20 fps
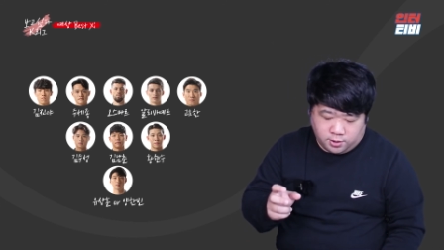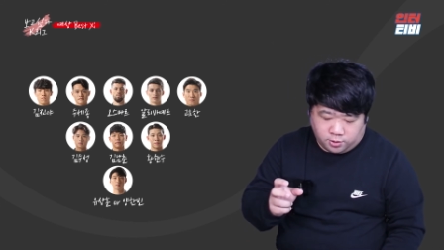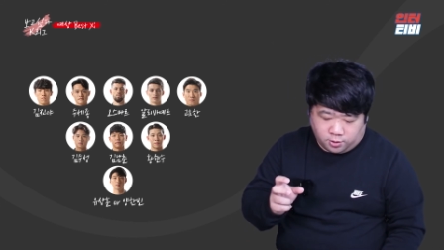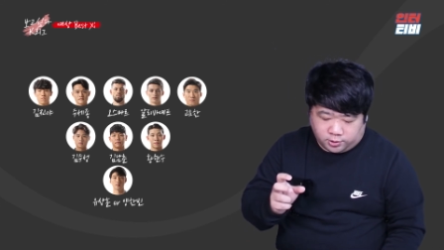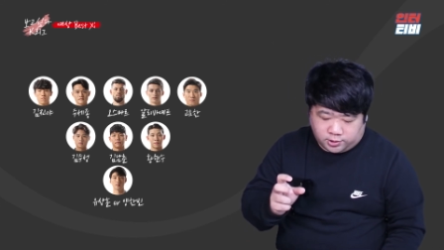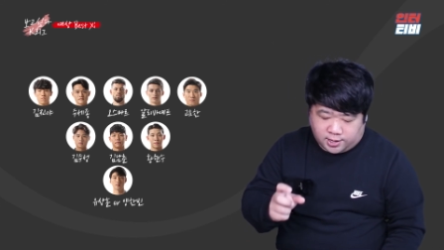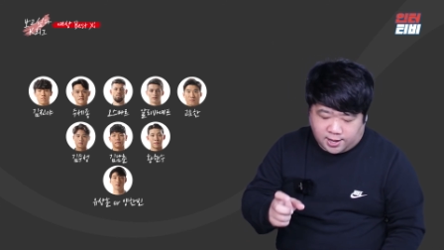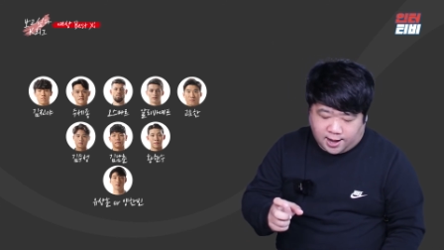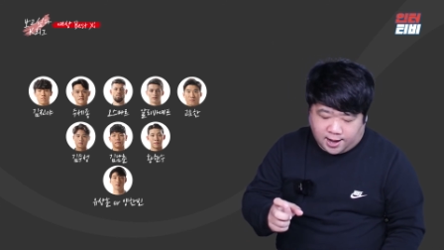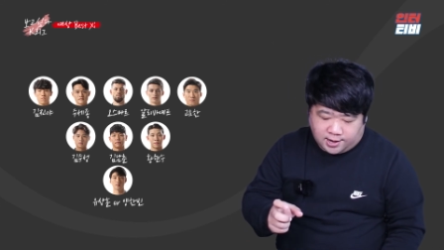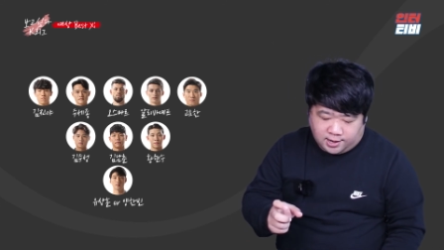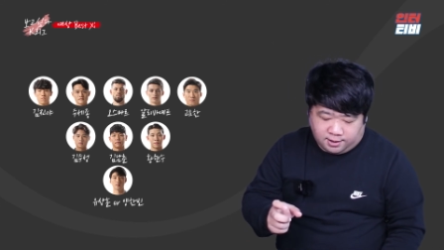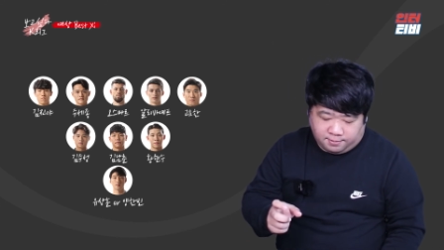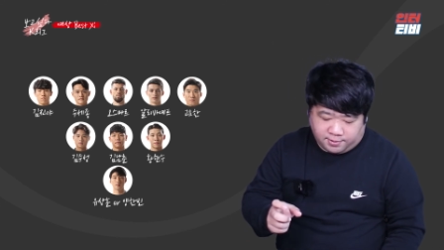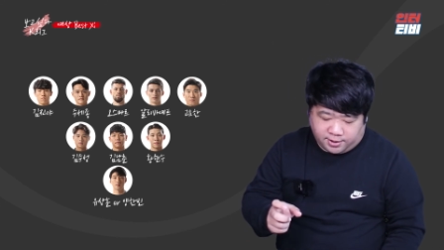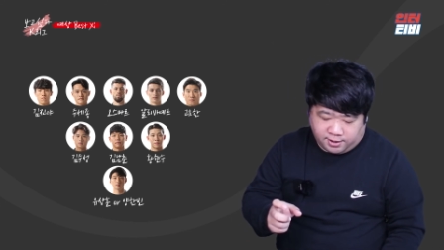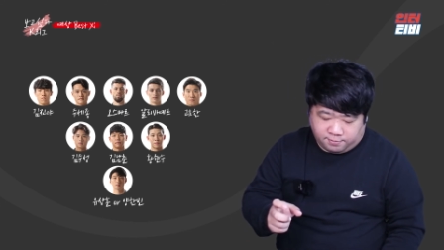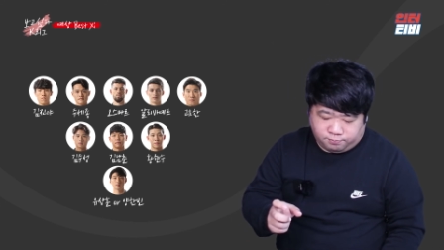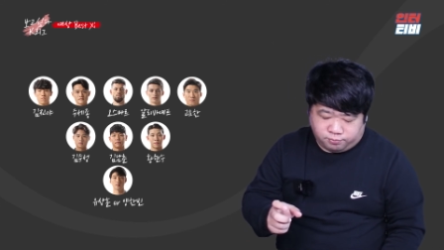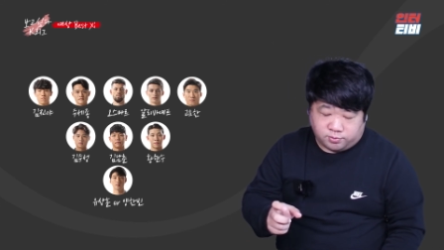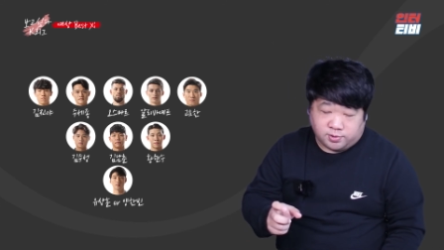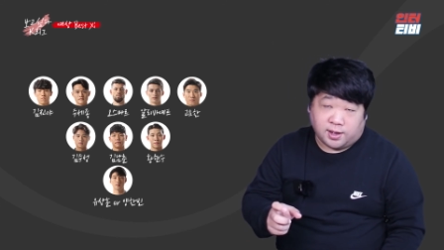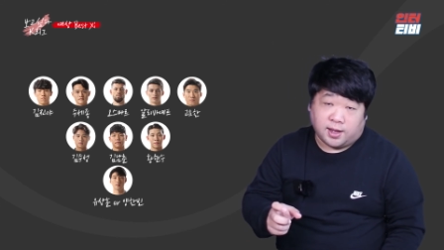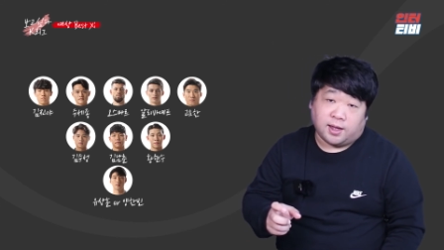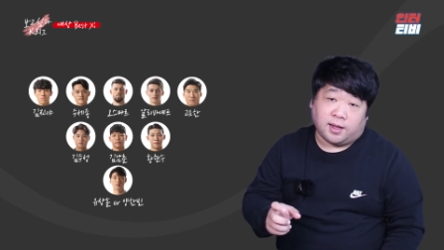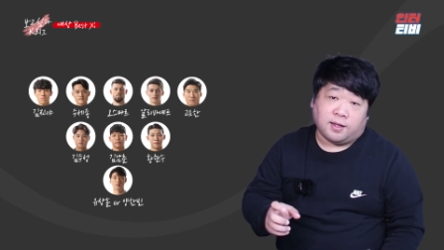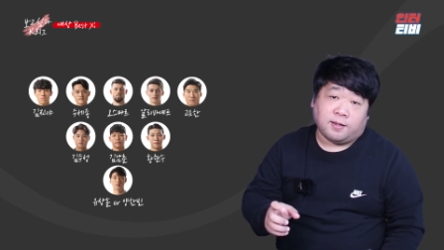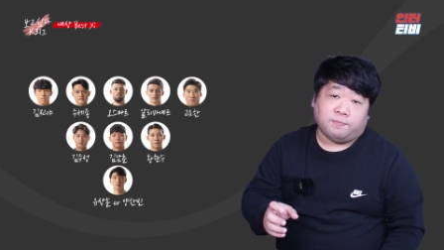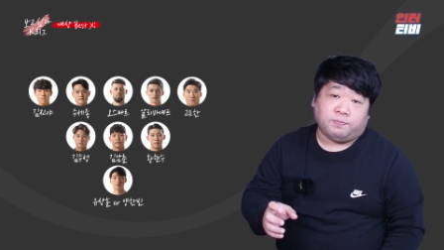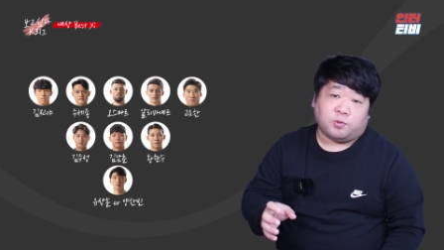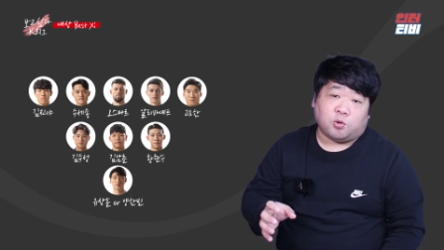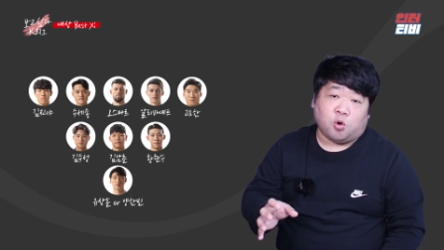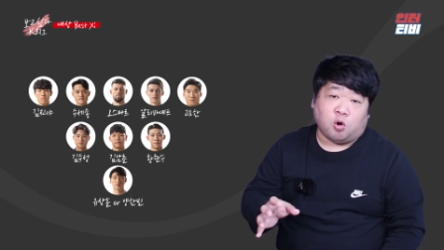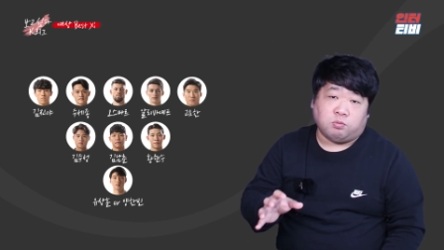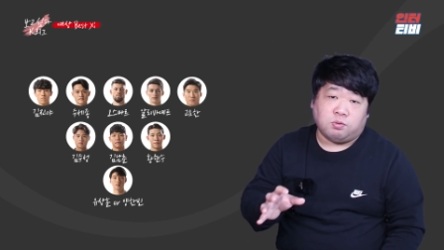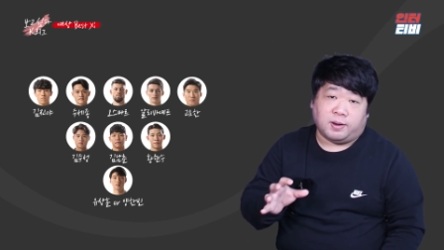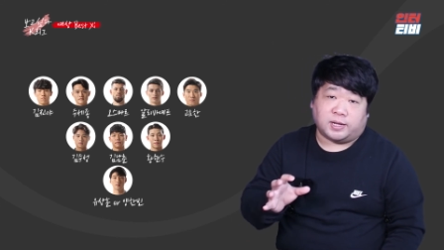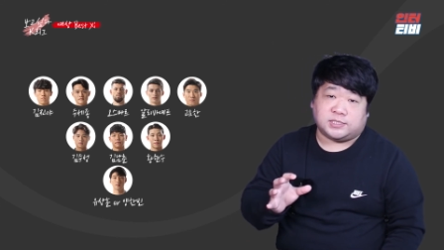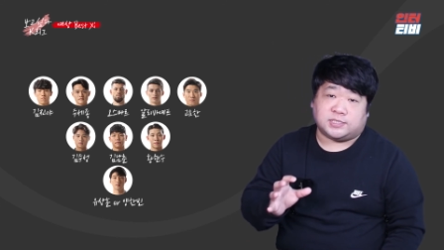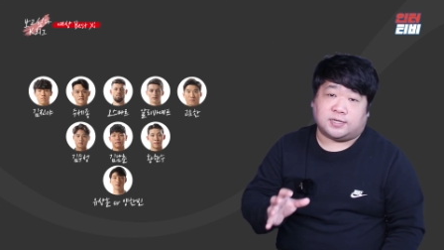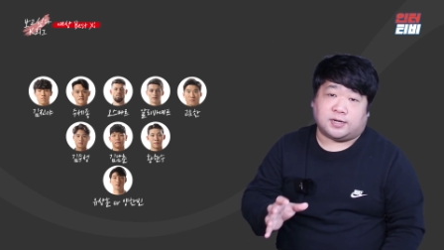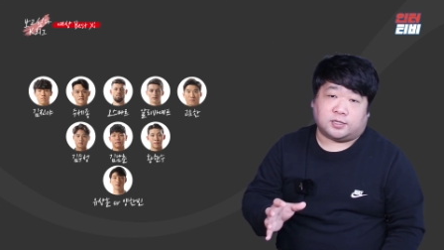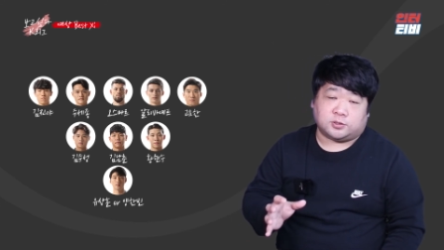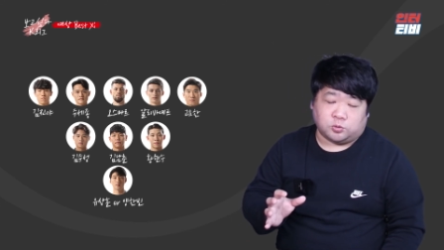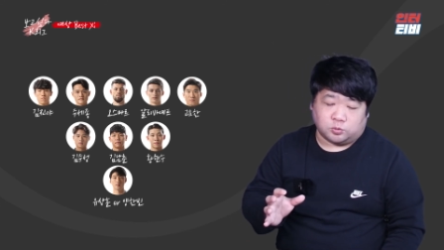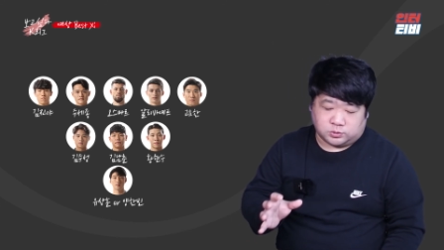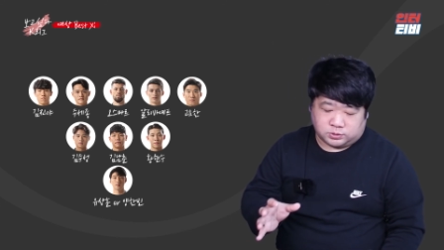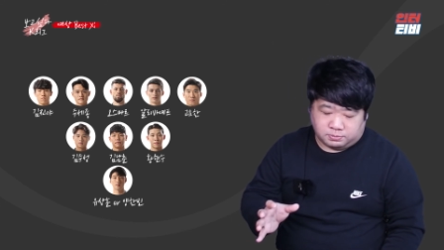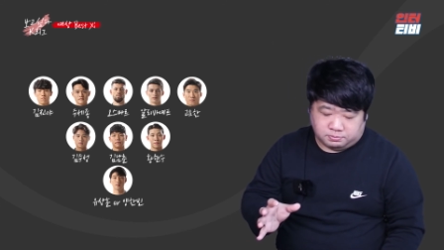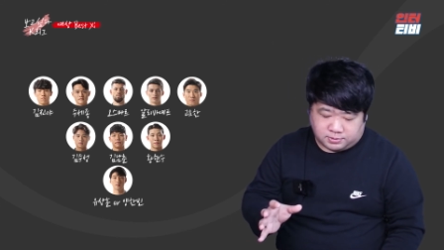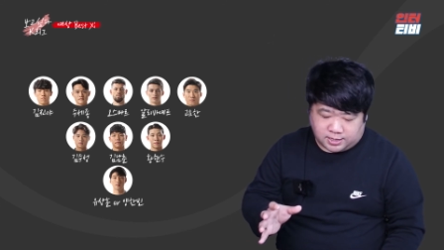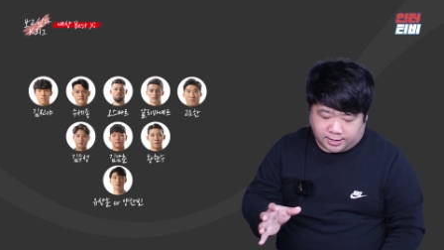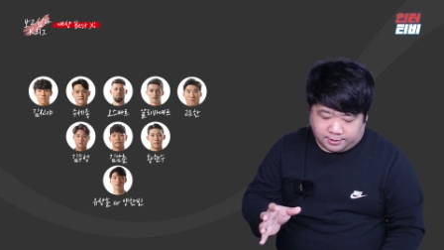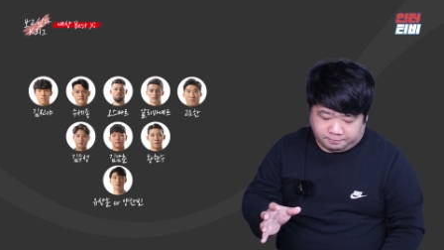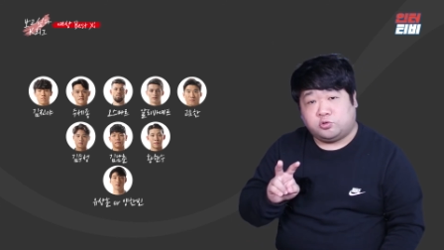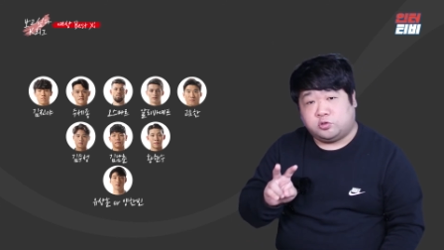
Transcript: 여기에 알리바이프가 호흡을 맞출 가능성이 높습니다.